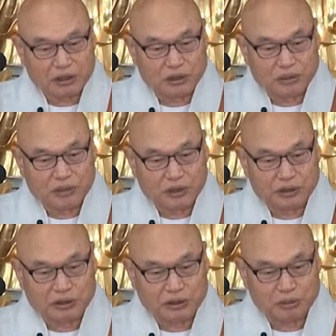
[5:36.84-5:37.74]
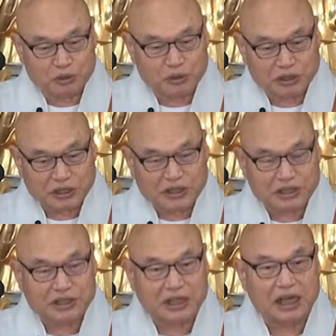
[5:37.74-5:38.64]
그러면 그 무슨
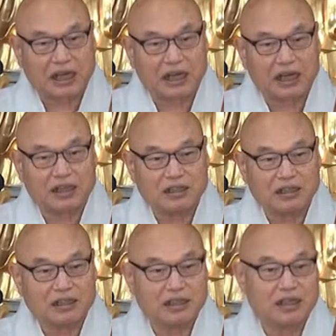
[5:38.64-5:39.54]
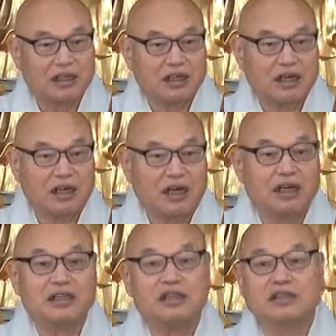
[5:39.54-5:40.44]
이치일까?
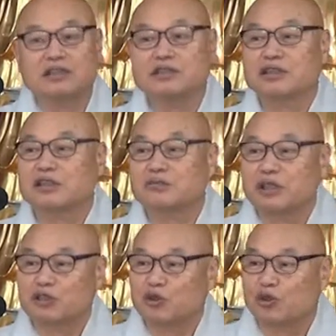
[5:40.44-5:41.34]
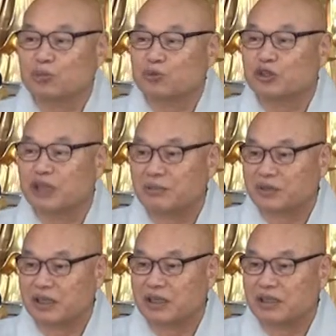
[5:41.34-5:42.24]
아 이러는 거 얼마나 좋은
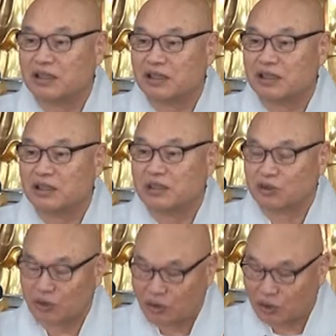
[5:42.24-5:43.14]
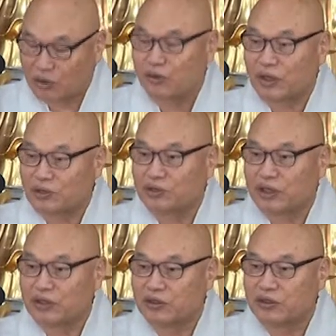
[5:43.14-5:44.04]
문제입니까? 어, 좋은
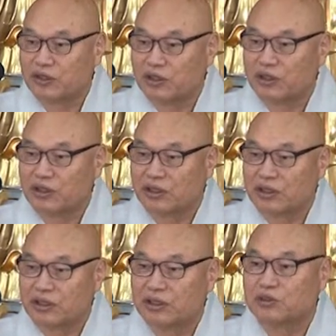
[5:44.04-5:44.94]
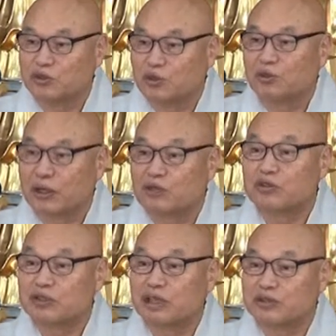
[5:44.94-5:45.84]
화두예요. 어, 이런 좋은
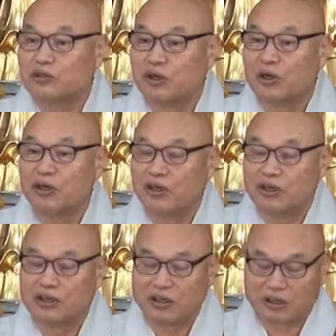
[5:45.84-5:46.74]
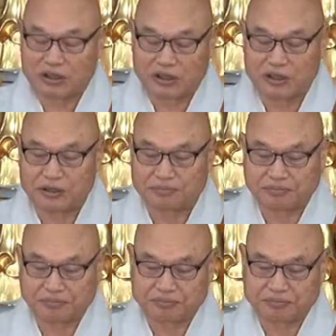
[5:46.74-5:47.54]
화두를 가지고 어, 아,